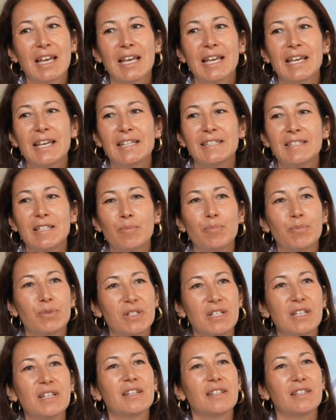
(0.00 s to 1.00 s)
che tipi
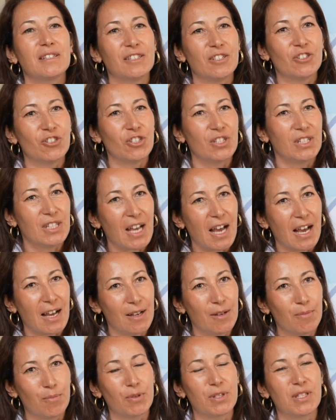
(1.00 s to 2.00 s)
di criticità
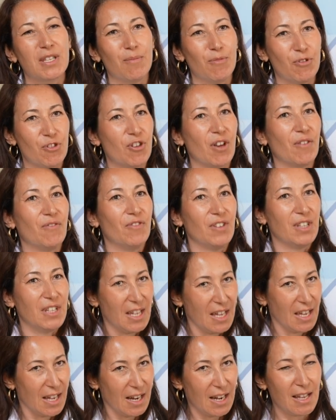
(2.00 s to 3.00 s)
possiamo già
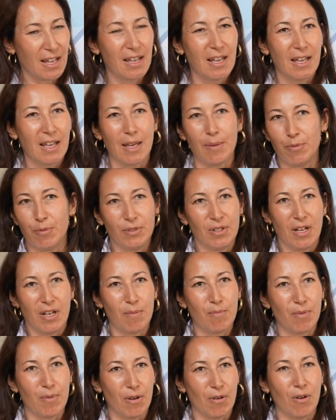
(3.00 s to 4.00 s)
vedere che
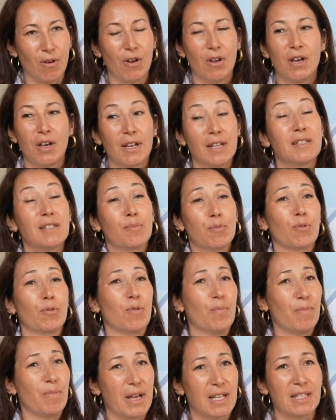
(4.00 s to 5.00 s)
potrebbero rendere più
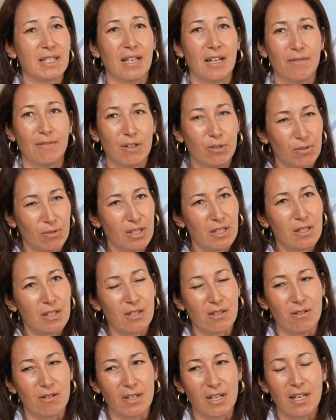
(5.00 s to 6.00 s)
complessa la
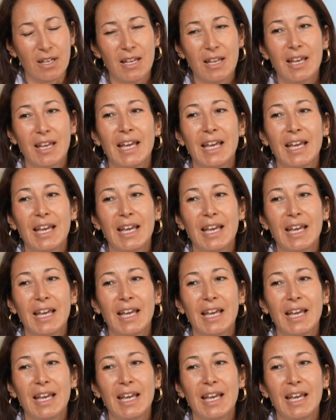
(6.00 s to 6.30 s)
valutazione